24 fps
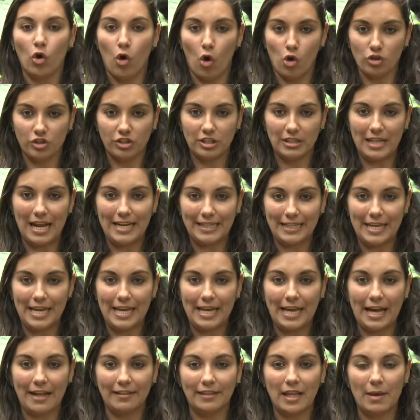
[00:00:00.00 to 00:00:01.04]
Costa
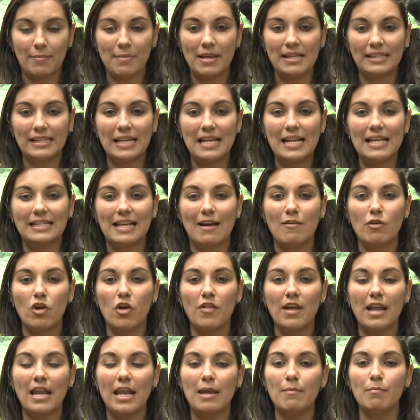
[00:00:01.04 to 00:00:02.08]
Rica. También se les
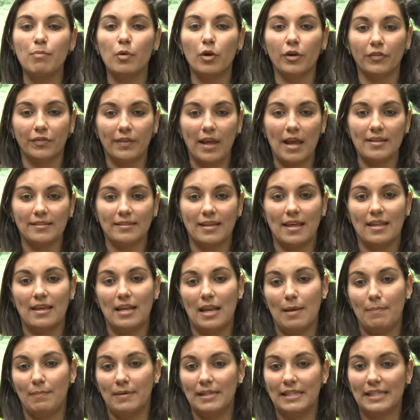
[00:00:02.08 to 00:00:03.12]
habló de la importancia
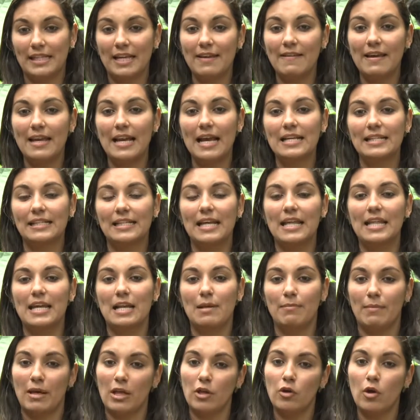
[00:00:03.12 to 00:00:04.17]
de la perseverancia
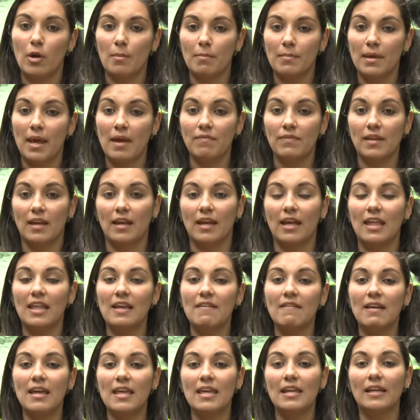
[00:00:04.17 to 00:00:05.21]
del medio ambiente
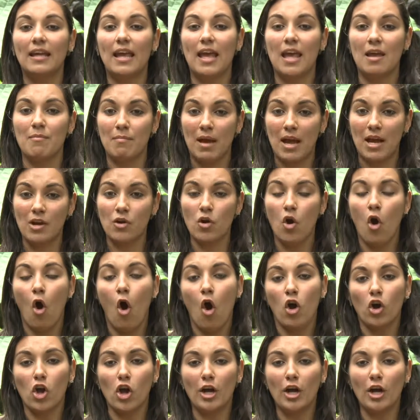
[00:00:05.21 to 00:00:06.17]
que debe ir en mano